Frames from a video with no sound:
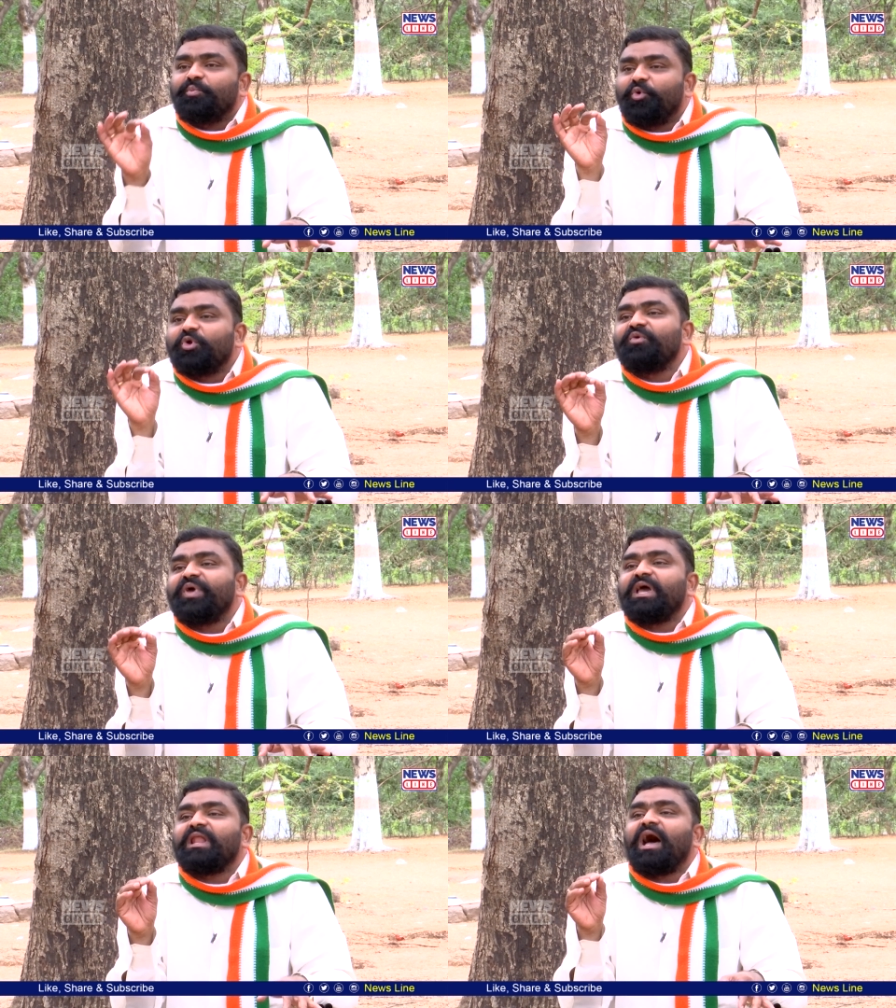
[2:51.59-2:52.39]
మూడు
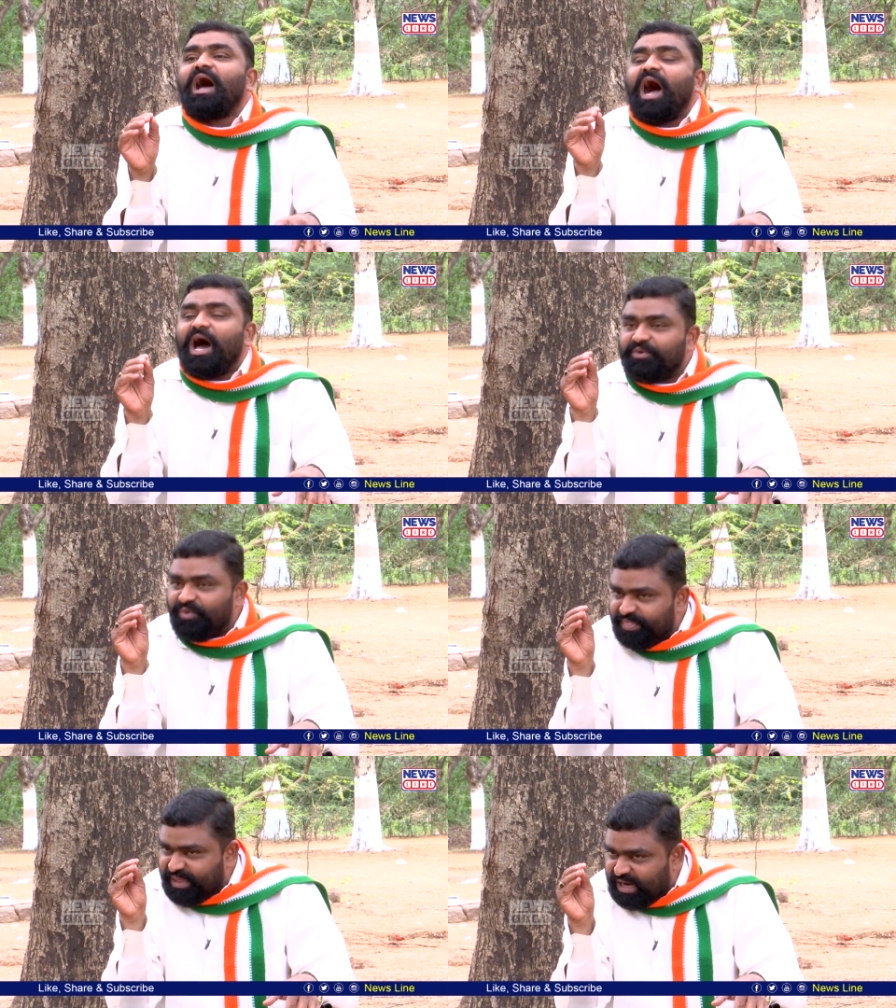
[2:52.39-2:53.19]
వేల ఆరు
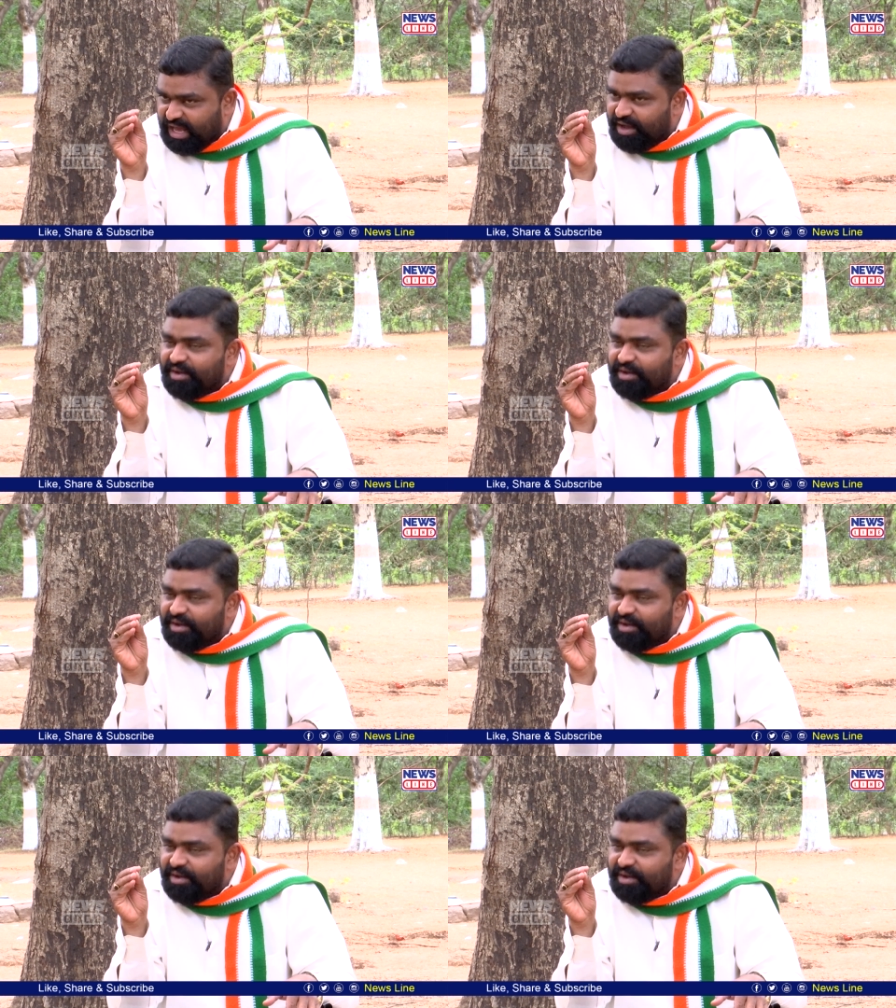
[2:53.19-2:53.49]
వందల